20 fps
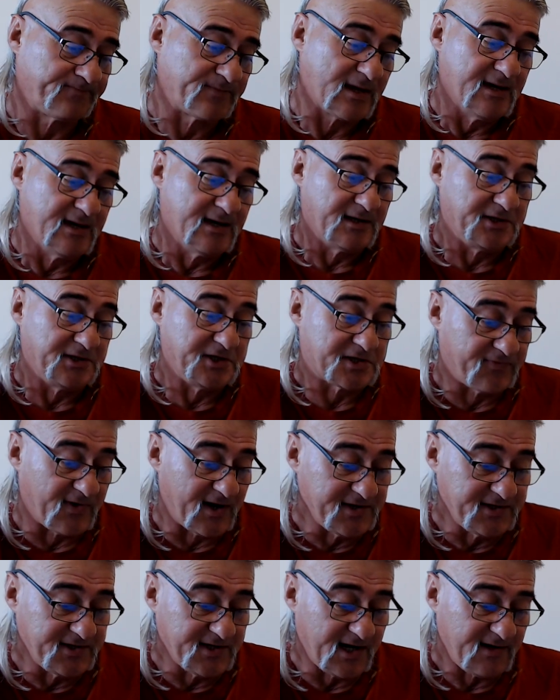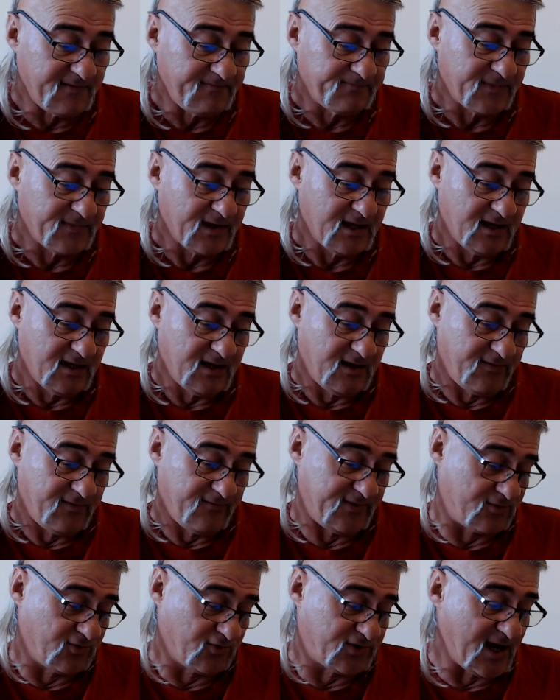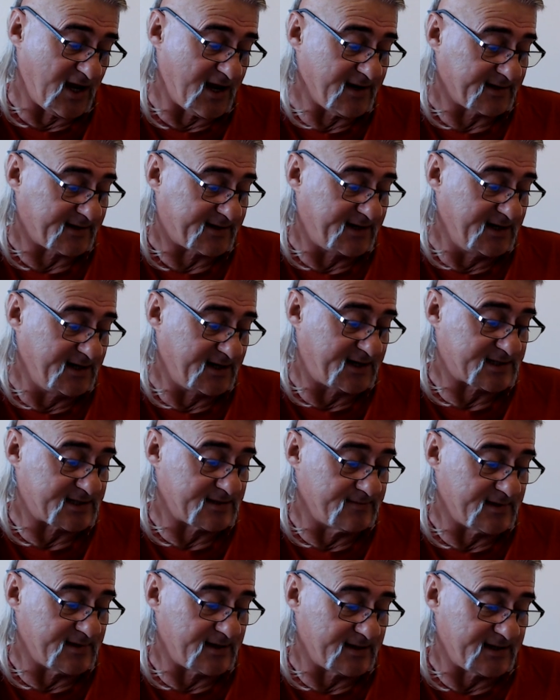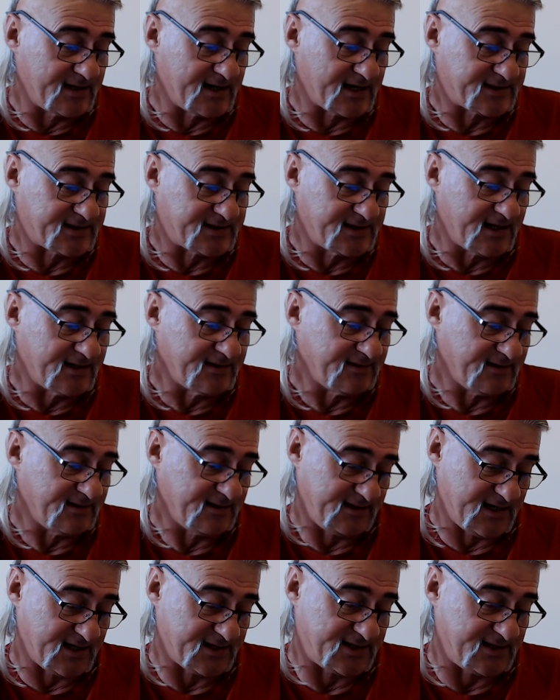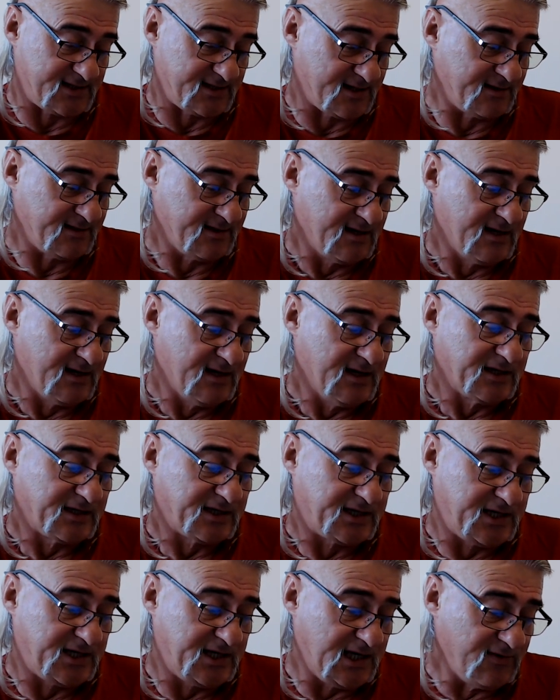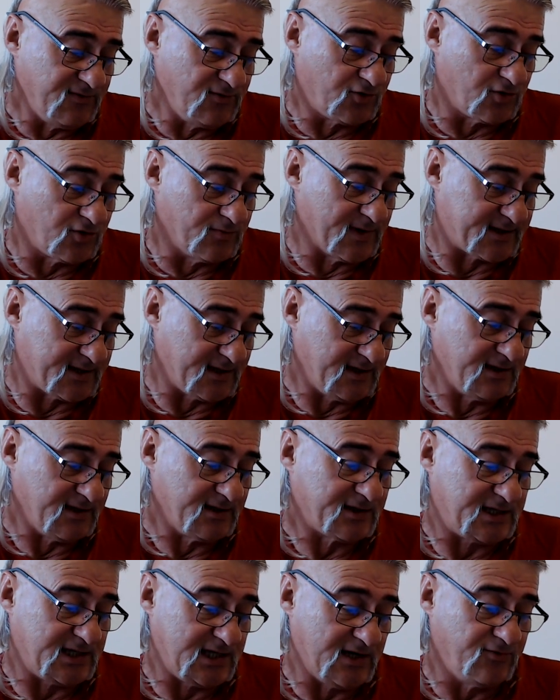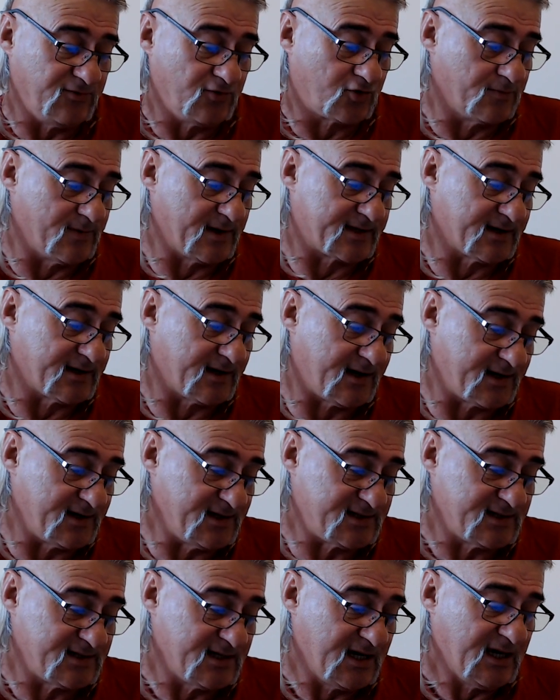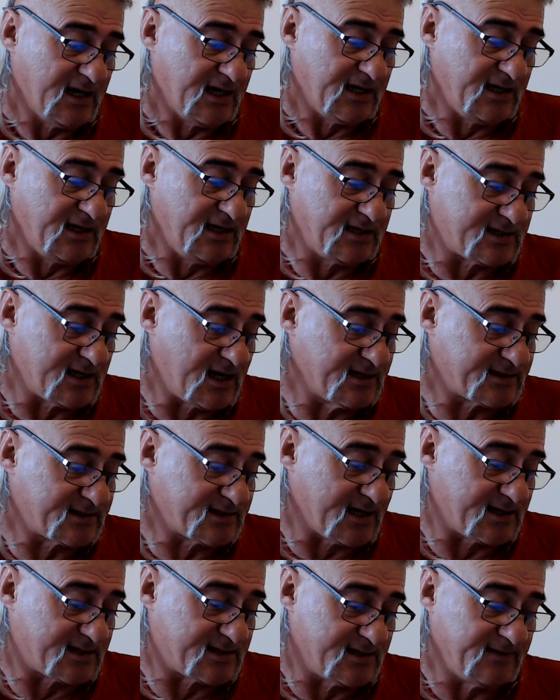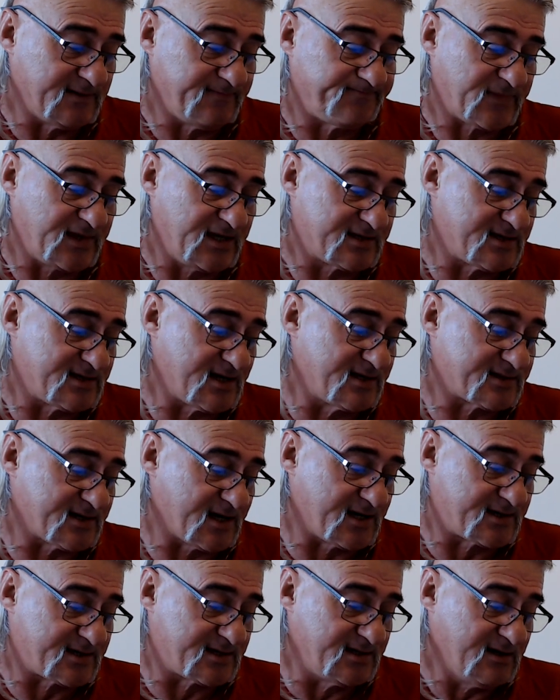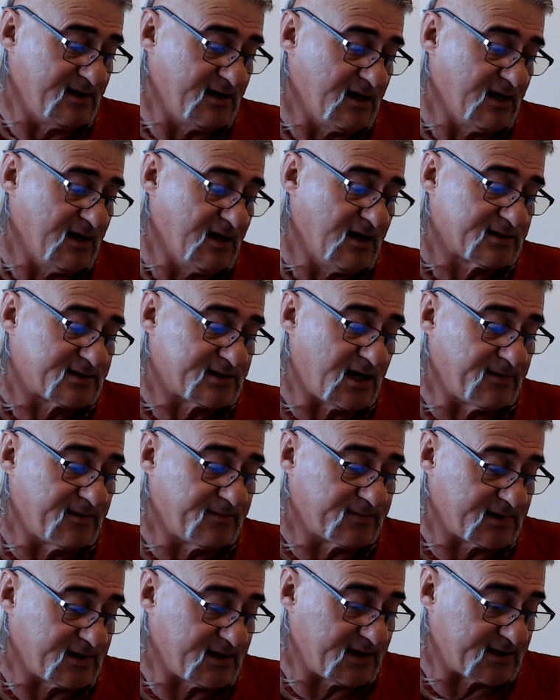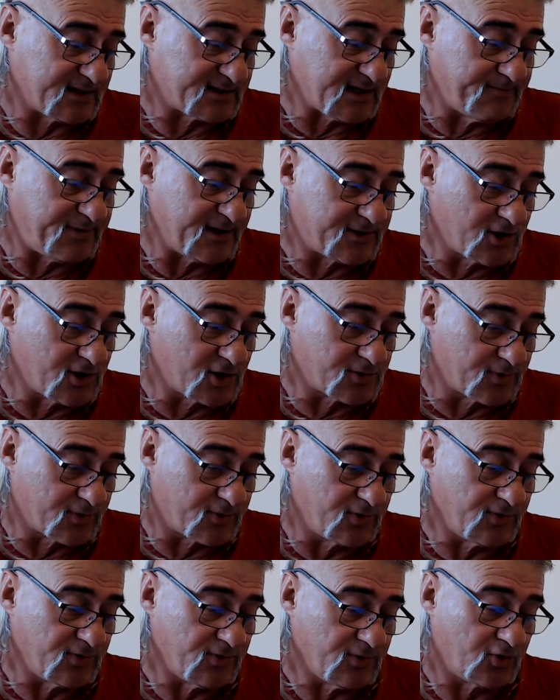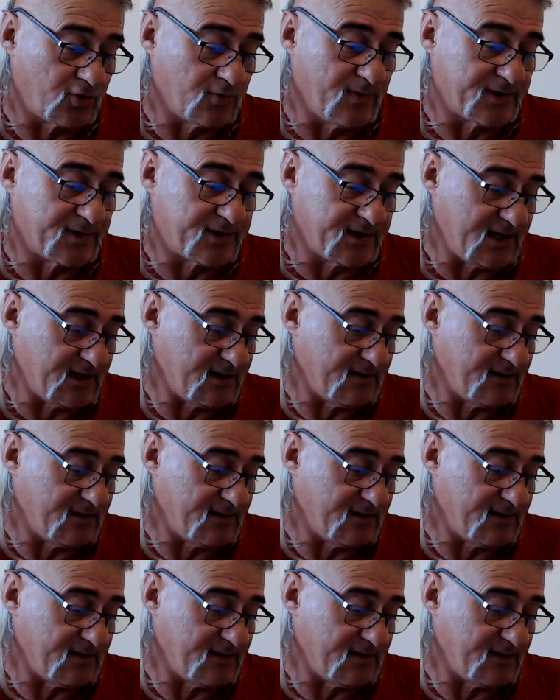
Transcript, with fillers: Litvanya ve Ruten kıyı kesimlerinde yaşayan yaşayan Kiev hükümeti, Kiev hükümeti hariç insan sayısı insan sayısı San, e, San Petersburg'un hükümetine